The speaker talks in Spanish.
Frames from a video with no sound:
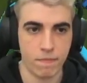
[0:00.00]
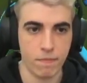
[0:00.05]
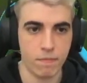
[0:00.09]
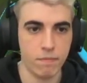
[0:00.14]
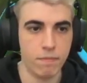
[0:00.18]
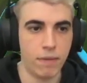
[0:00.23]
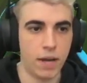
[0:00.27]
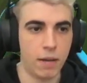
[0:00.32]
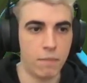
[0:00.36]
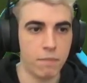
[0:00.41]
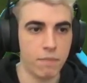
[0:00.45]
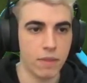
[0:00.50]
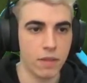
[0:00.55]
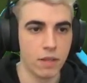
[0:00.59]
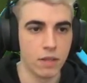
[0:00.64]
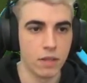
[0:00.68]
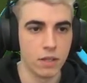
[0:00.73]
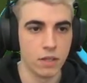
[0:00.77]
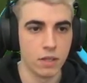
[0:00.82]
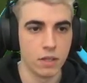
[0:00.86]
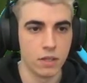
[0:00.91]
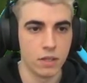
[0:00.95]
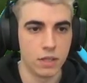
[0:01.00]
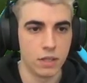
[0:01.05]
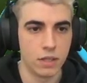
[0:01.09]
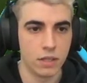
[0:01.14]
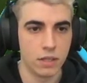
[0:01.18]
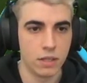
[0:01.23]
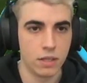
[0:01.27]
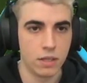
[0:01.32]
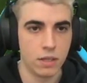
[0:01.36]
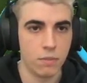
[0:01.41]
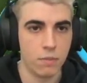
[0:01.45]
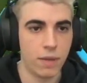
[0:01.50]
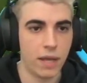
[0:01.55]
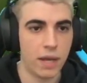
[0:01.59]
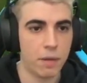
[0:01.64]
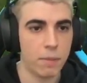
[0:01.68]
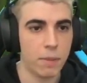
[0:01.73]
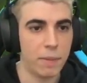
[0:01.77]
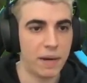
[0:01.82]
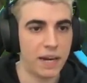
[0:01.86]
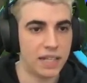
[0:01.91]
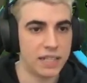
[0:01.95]
Vale
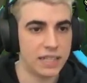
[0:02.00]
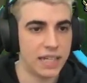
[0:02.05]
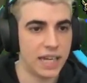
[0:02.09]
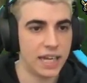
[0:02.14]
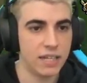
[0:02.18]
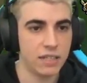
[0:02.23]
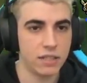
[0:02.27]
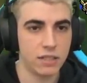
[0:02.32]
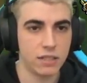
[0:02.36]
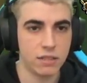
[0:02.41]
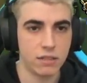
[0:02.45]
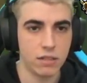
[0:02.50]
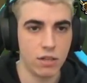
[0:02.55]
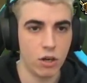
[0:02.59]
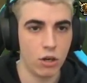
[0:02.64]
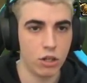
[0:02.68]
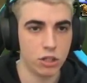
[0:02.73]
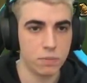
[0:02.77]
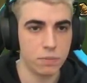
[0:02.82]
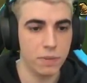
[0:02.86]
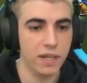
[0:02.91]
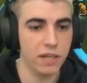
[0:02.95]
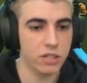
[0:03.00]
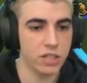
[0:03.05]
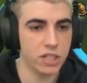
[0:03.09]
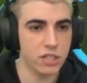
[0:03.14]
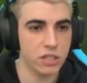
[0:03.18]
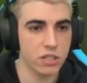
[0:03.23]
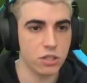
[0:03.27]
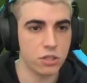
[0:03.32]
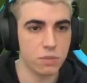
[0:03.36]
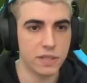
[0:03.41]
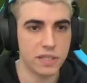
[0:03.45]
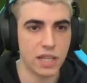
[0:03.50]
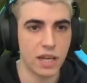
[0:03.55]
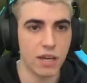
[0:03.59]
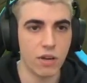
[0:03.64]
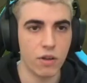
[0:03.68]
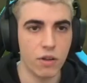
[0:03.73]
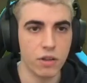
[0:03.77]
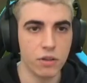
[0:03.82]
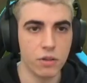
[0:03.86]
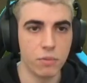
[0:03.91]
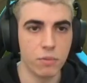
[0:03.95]
Verme para atrás Los minions estos me están
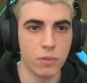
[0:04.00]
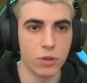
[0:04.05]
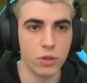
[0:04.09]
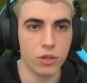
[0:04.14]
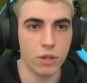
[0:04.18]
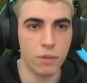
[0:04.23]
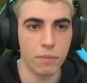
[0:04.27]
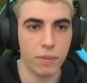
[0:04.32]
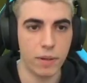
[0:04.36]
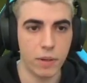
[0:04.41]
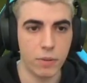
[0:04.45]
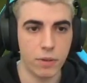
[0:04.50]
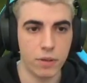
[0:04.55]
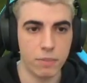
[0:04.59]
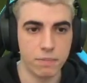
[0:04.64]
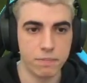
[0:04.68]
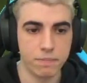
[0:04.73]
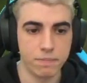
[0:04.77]
jodiendo un montón, pero bueno